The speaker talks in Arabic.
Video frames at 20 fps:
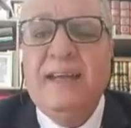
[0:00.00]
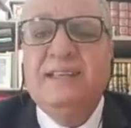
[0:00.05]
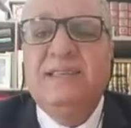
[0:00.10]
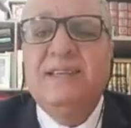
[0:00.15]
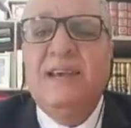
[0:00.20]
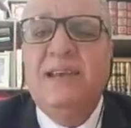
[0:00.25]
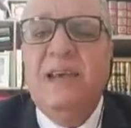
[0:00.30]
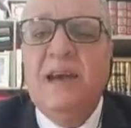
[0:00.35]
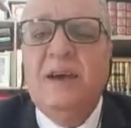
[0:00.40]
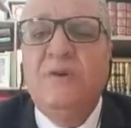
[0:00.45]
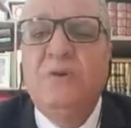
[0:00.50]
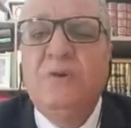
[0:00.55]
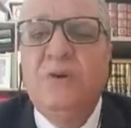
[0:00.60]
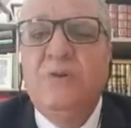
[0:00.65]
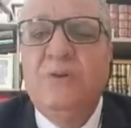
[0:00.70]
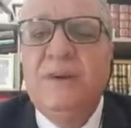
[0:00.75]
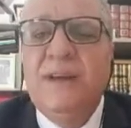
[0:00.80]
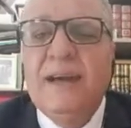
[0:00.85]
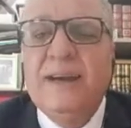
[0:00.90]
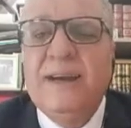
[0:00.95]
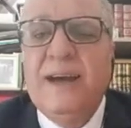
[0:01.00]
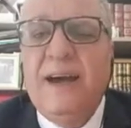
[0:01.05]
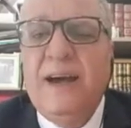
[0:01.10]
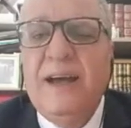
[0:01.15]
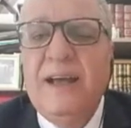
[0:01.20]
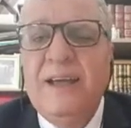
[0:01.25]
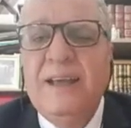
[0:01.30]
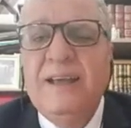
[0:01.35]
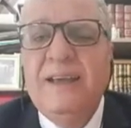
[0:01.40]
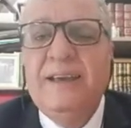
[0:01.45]
حتى يكون
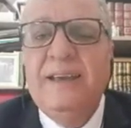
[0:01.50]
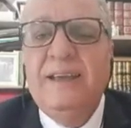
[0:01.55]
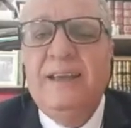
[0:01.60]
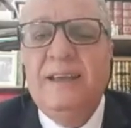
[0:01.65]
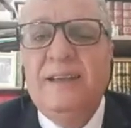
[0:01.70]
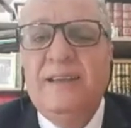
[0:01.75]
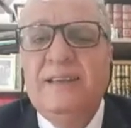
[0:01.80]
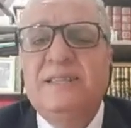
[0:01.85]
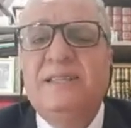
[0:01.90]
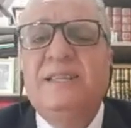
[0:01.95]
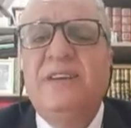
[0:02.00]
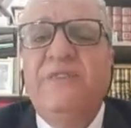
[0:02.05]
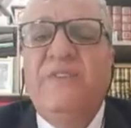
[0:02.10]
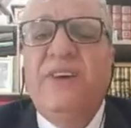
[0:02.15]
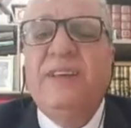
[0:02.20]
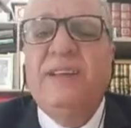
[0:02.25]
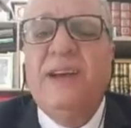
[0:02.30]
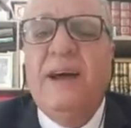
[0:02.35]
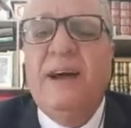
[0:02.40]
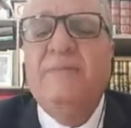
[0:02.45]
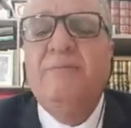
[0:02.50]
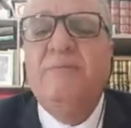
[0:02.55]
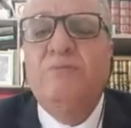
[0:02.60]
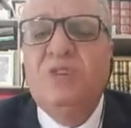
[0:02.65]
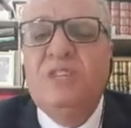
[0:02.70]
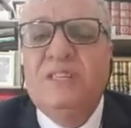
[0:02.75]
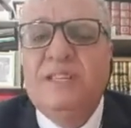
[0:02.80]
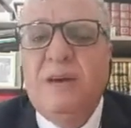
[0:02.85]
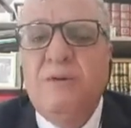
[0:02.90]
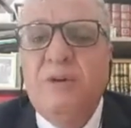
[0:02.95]
هناك يعني استفاده
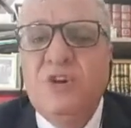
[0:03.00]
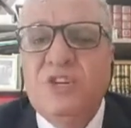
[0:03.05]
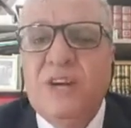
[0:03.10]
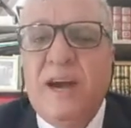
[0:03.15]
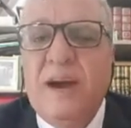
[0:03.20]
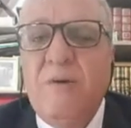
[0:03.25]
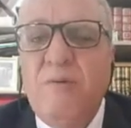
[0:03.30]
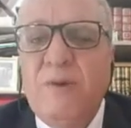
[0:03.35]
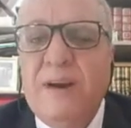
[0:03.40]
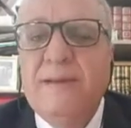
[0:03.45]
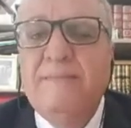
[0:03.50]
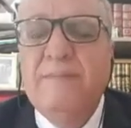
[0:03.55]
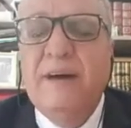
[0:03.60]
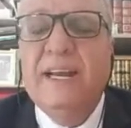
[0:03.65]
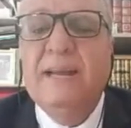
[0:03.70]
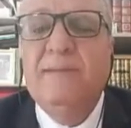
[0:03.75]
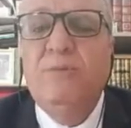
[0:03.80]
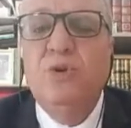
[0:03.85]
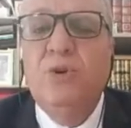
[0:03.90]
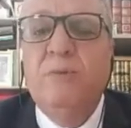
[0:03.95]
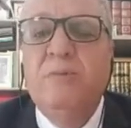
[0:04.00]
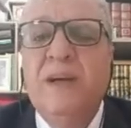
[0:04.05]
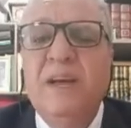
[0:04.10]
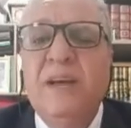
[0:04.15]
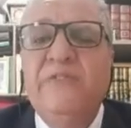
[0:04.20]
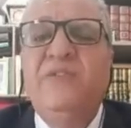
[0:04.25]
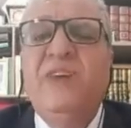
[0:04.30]
مزدوجه اولا المغرب اليوم